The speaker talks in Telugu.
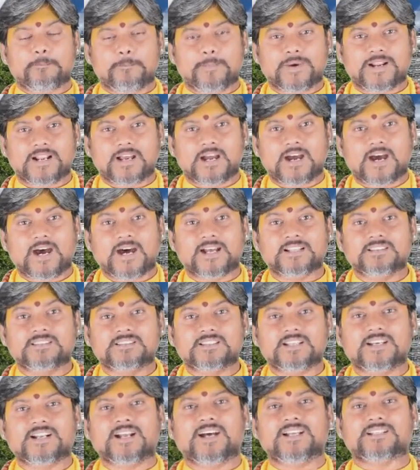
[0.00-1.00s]
మన
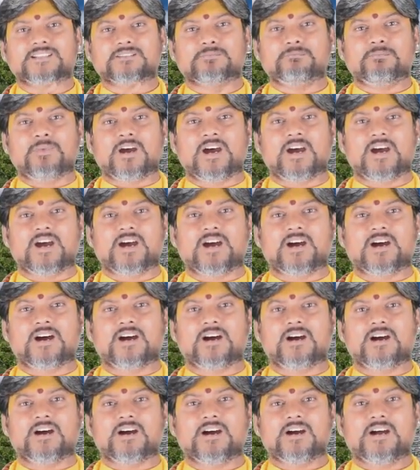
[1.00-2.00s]
అంతరాత్మ
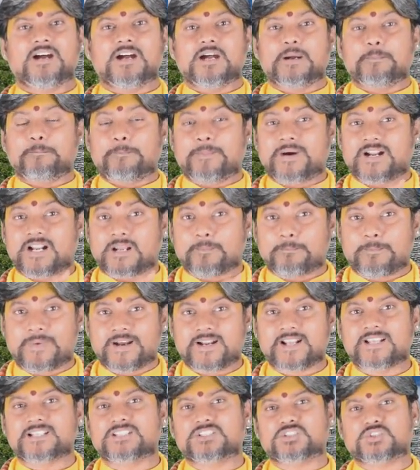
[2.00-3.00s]
మన
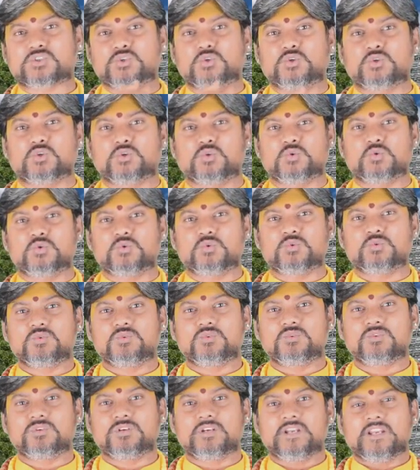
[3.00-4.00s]
మనస్సు
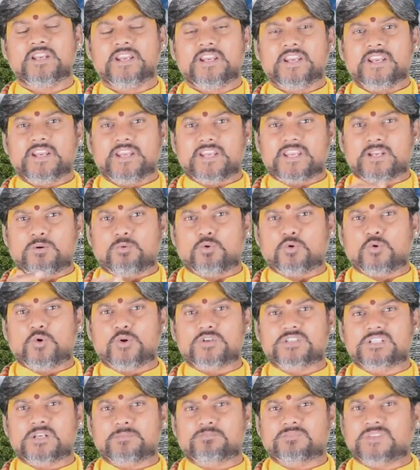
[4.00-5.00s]
ఎవరో
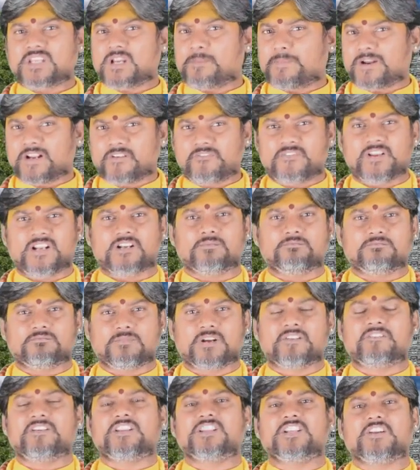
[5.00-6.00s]
చెప్తే మనం వినం
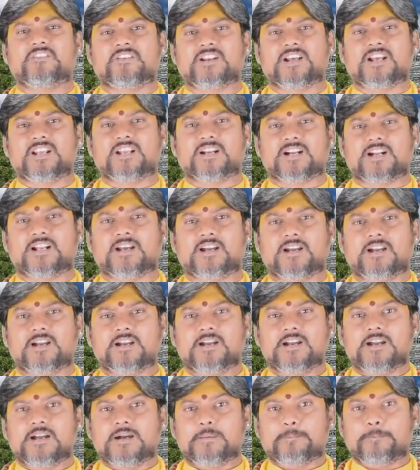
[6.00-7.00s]
మనం ఎందుకు వినాలి ఇక్కడ
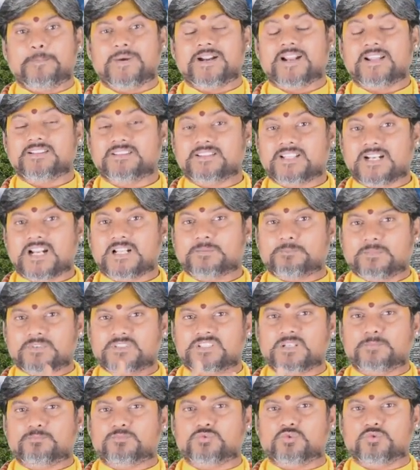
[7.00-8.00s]
మన అంతరాత్మ
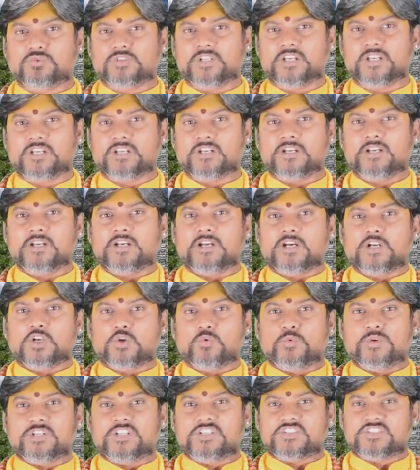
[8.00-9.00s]
చెప్తుంది
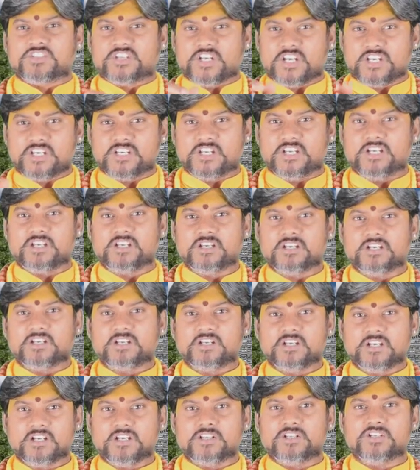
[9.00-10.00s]
నువ్వు ఇది చెయ్యి
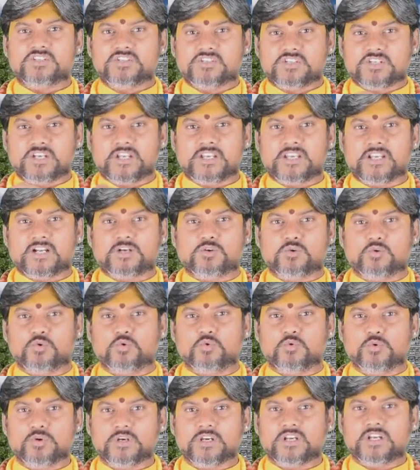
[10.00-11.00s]
ఇది చేయకు
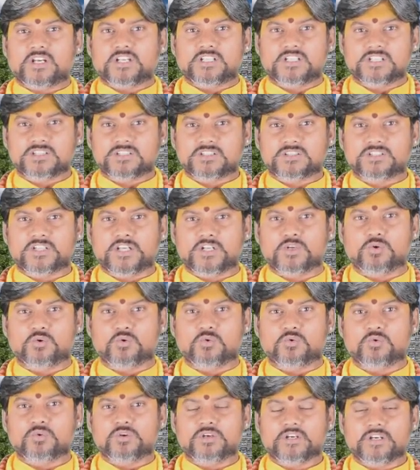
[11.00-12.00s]
ఇది తిను
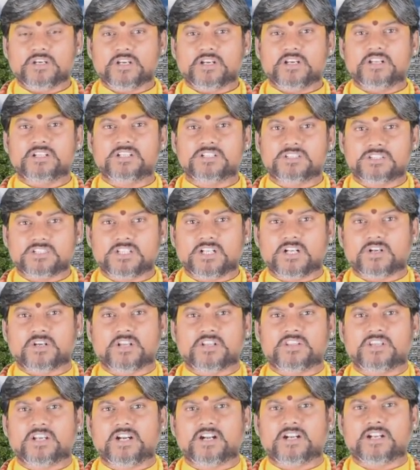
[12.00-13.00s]
ఇది తినకు
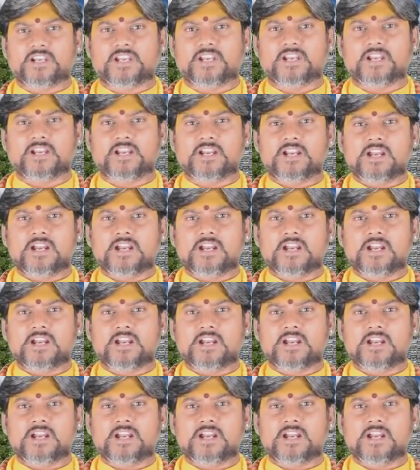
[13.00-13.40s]
ఎందుకంటే